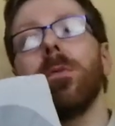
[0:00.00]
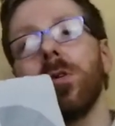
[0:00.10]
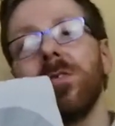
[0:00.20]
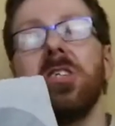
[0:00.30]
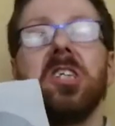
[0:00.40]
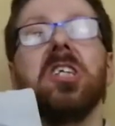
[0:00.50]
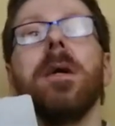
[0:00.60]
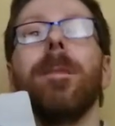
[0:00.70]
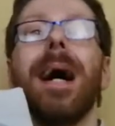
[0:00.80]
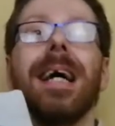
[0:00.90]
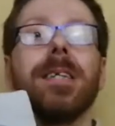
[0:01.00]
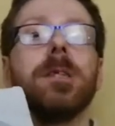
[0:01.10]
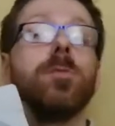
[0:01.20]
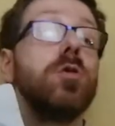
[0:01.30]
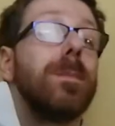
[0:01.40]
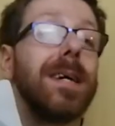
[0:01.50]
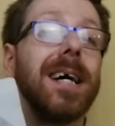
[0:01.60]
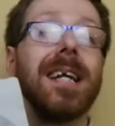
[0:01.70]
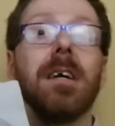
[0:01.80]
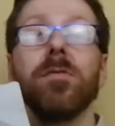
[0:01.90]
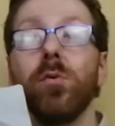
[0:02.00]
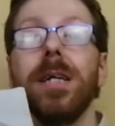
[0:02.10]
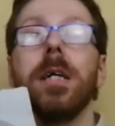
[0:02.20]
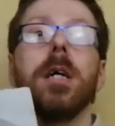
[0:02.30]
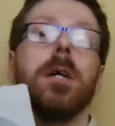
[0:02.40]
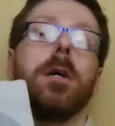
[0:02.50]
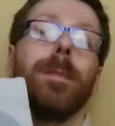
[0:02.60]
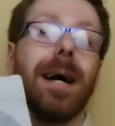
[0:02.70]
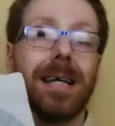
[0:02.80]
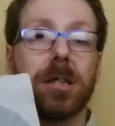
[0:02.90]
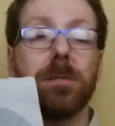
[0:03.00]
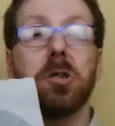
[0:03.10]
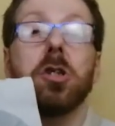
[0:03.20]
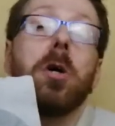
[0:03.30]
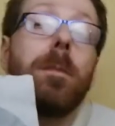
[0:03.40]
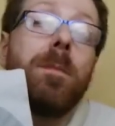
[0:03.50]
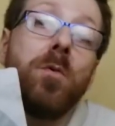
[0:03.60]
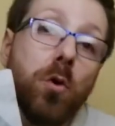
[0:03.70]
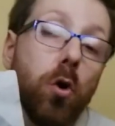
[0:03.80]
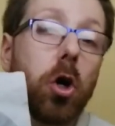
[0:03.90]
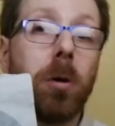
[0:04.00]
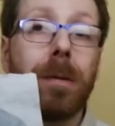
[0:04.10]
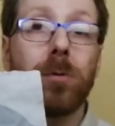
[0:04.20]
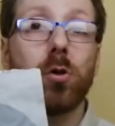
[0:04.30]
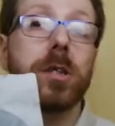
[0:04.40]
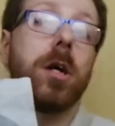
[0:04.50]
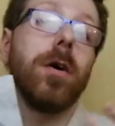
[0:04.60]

Privilégiez par exemple une banane, un fruit, par exemple, qui est quand même mieux quand même que ça.